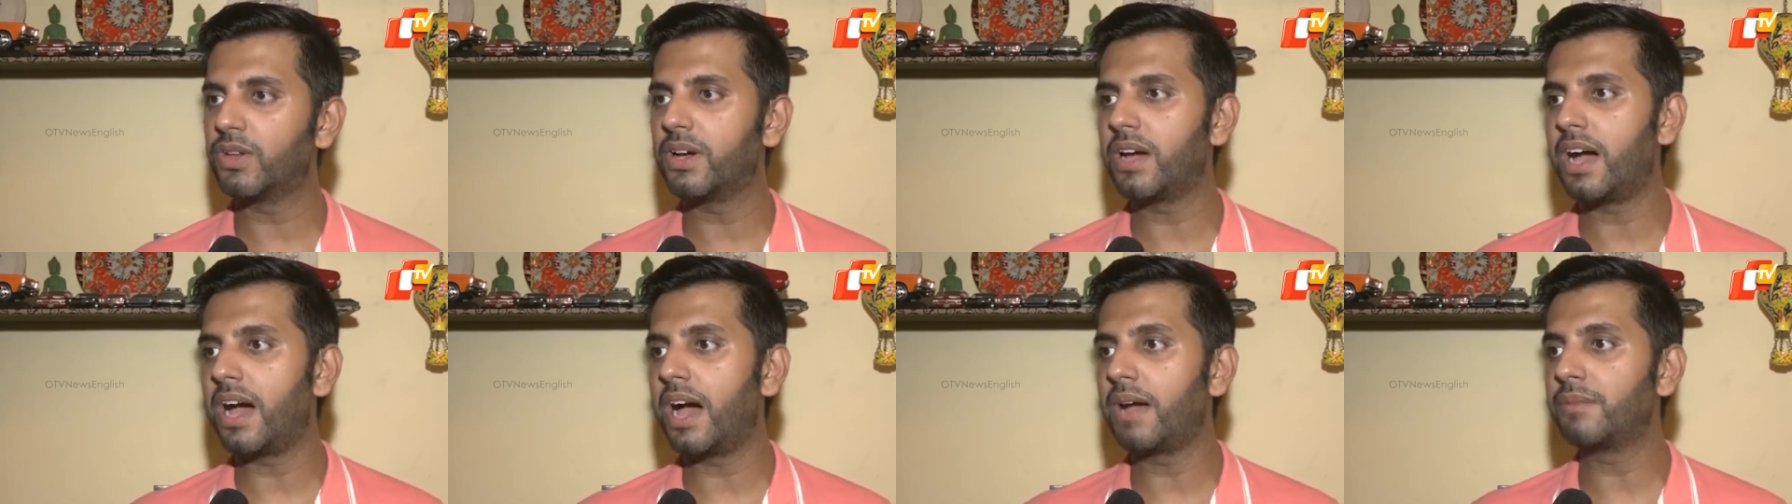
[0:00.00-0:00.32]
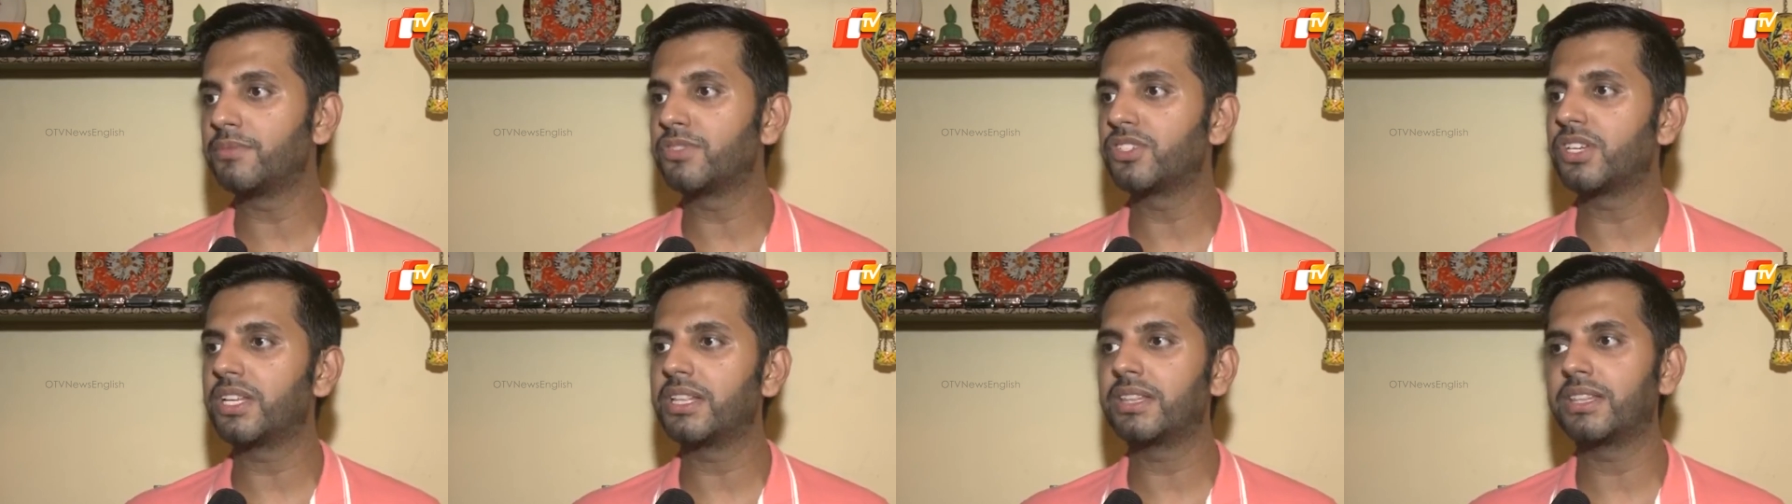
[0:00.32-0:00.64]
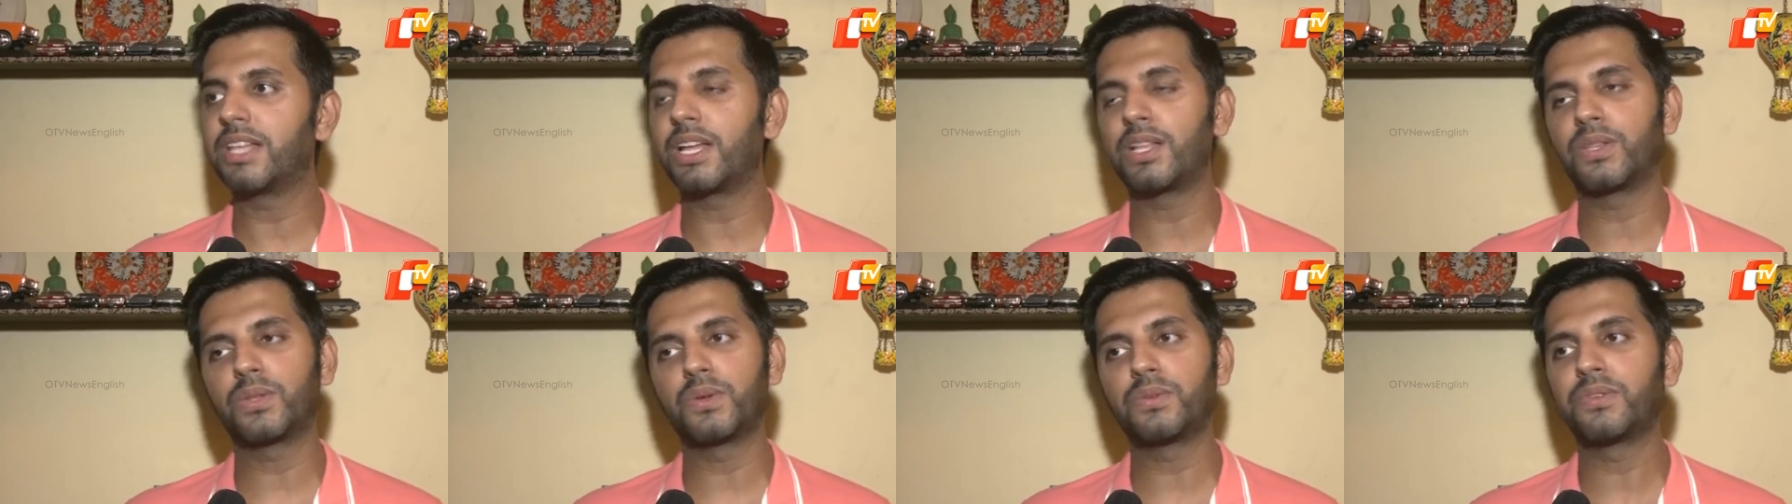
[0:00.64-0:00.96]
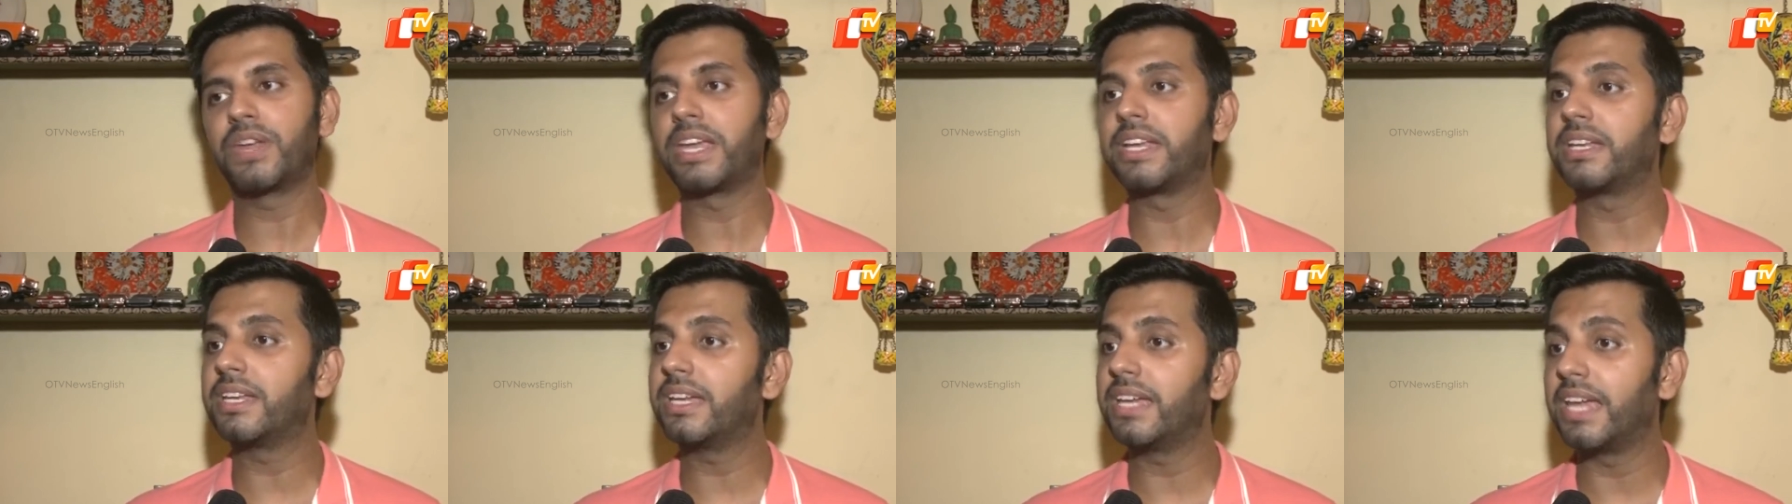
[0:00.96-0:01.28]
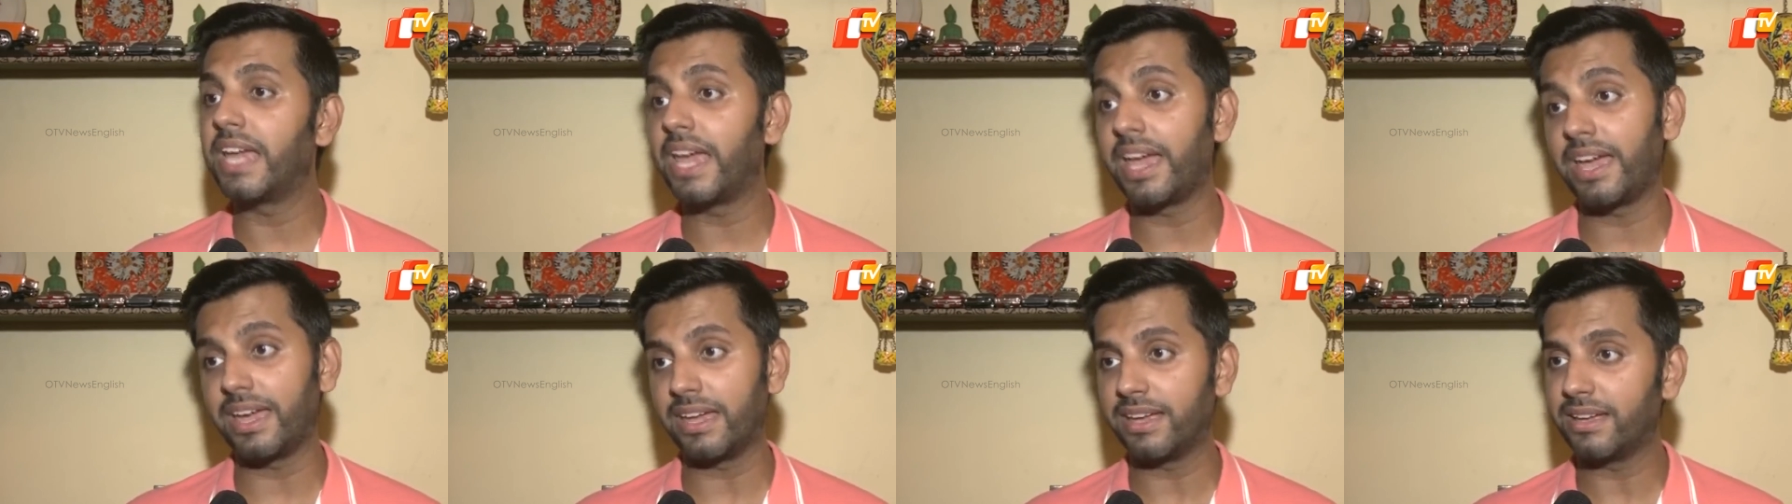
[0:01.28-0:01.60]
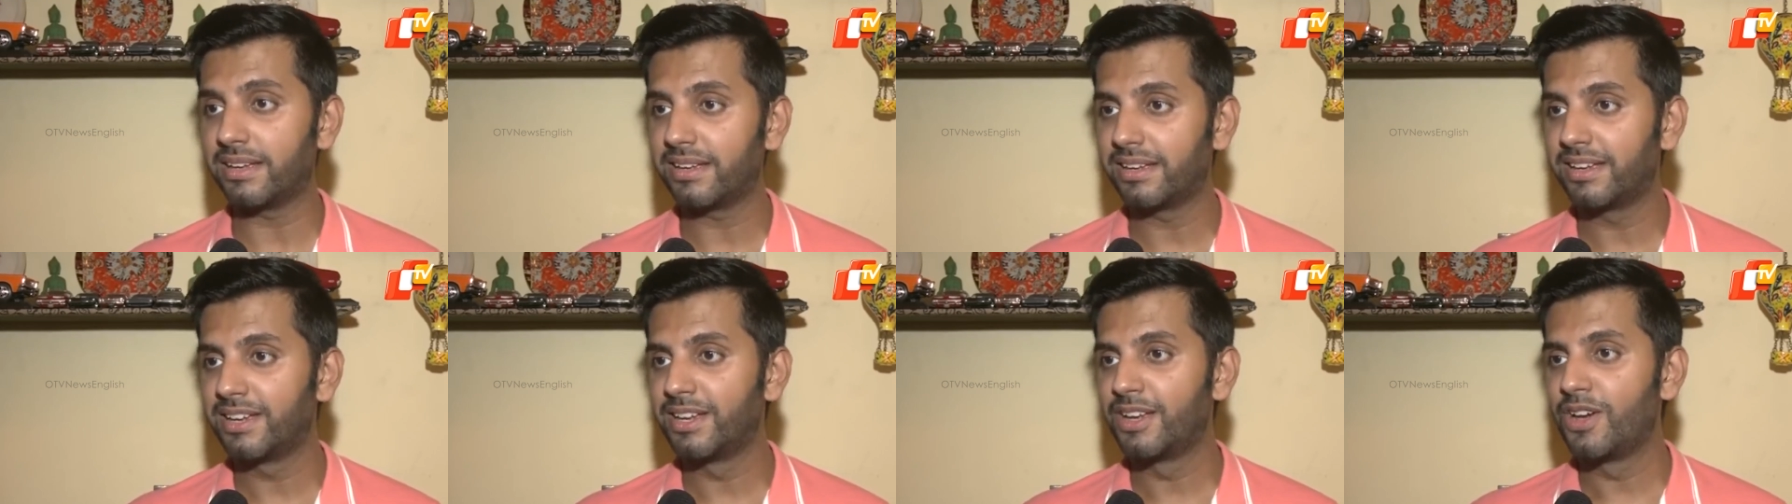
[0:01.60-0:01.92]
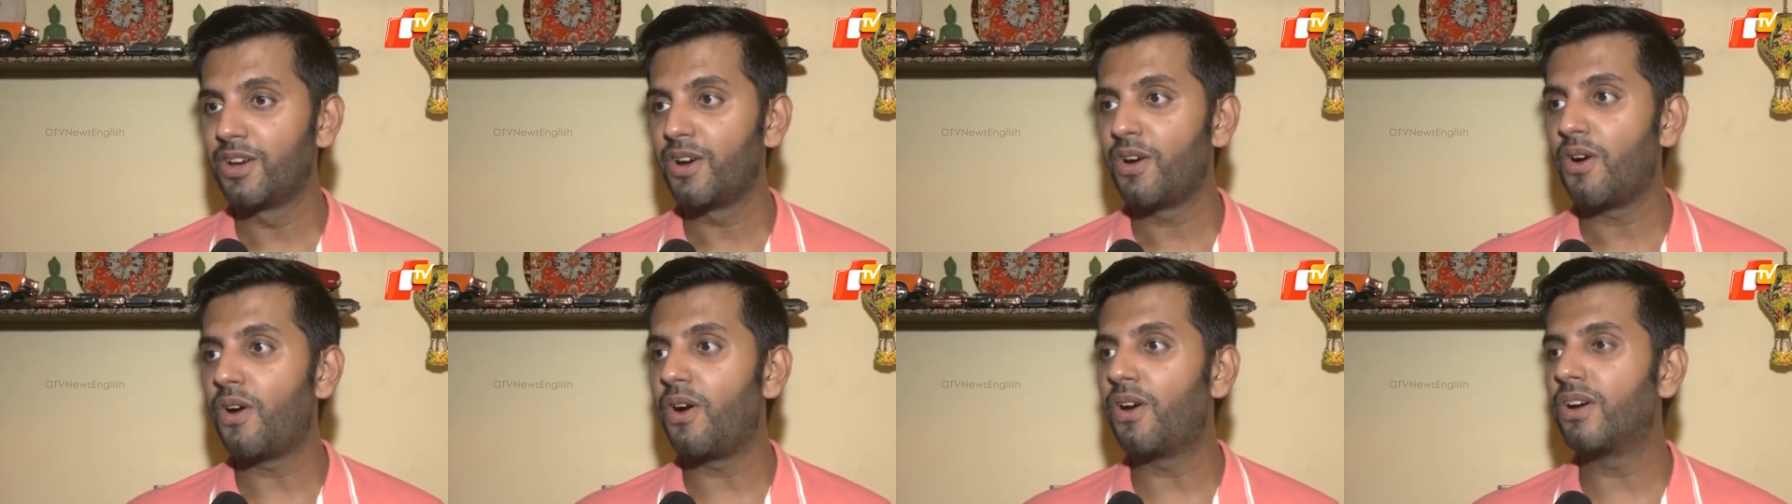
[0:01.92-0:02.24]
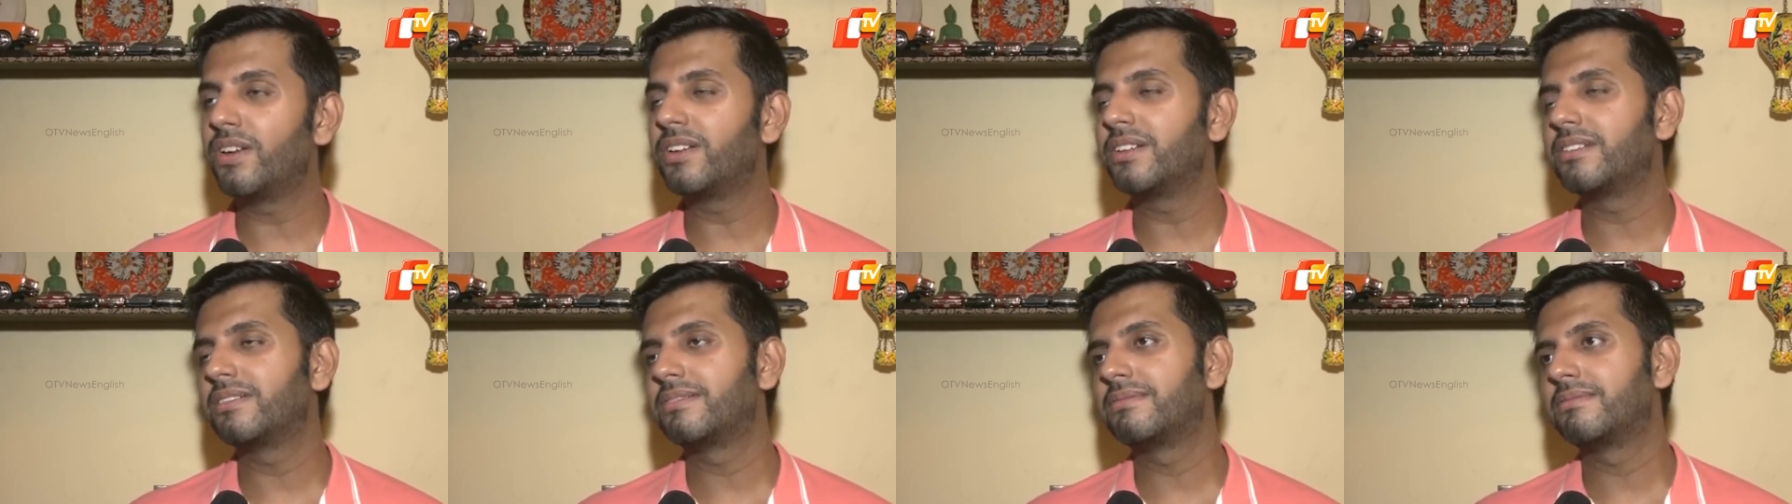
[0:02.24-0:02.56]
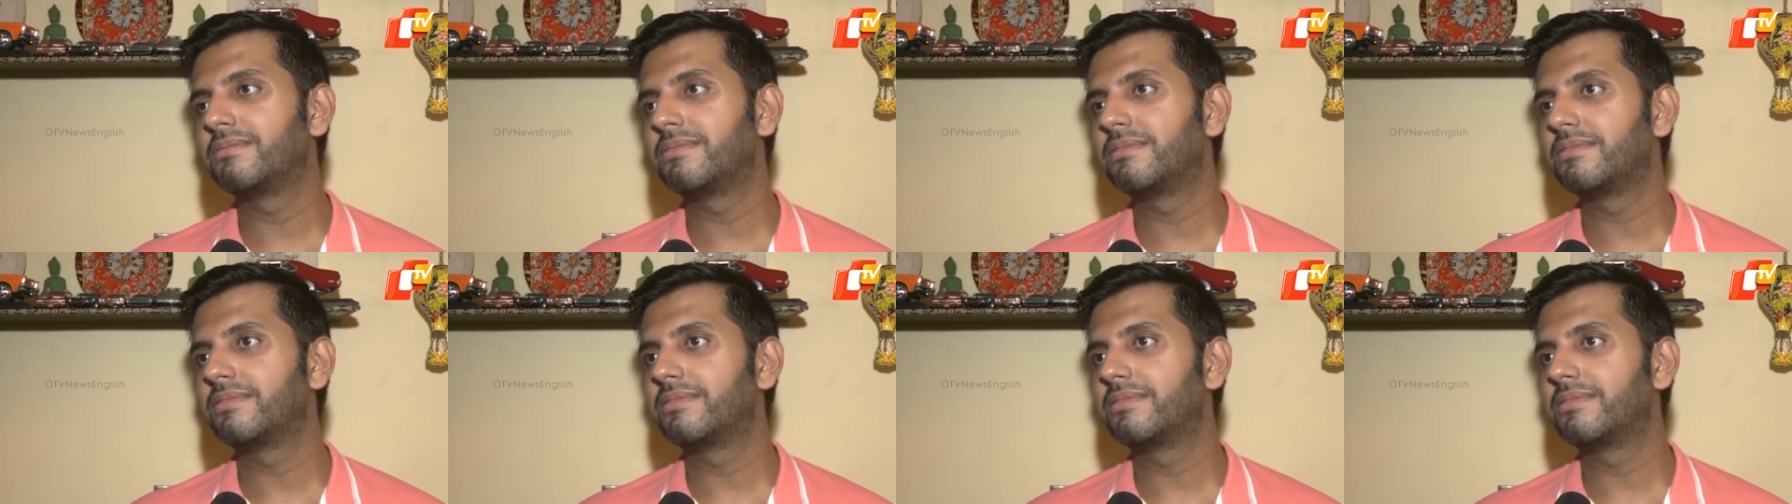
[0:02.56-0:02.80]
लिए तो आम जनता तो रेडी है और